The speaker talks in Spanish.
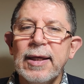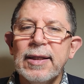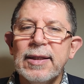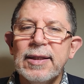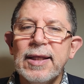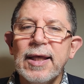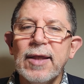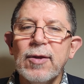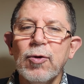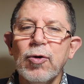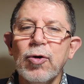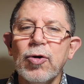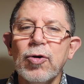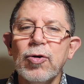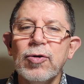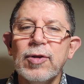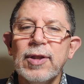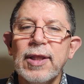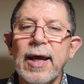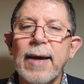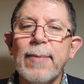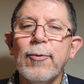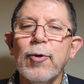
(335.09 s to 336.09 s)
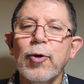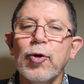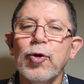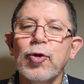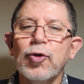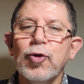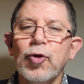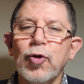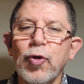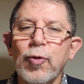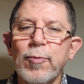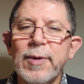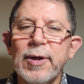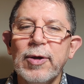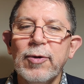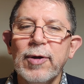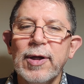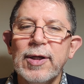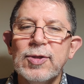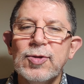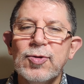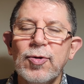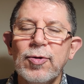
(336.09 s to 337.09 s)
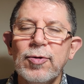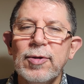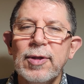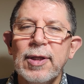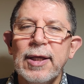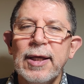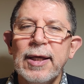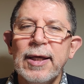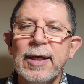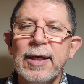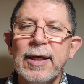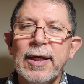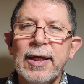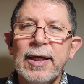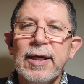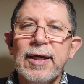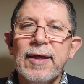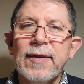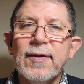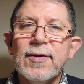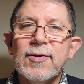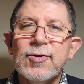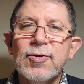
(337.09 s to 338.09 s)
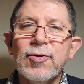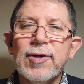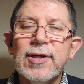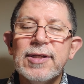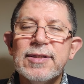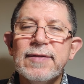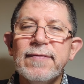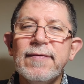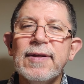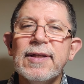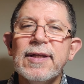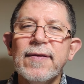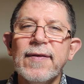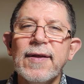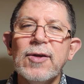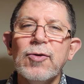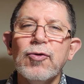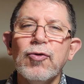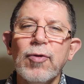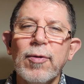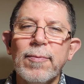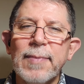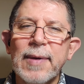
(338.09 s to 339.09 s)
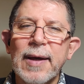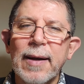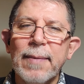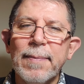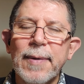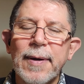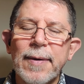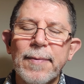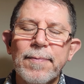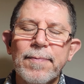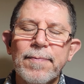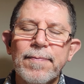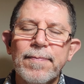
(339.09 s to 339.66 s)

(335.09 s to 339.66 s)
Te adoro, te amo con todo mi corazón y deseo recibirte dentro de mi alma.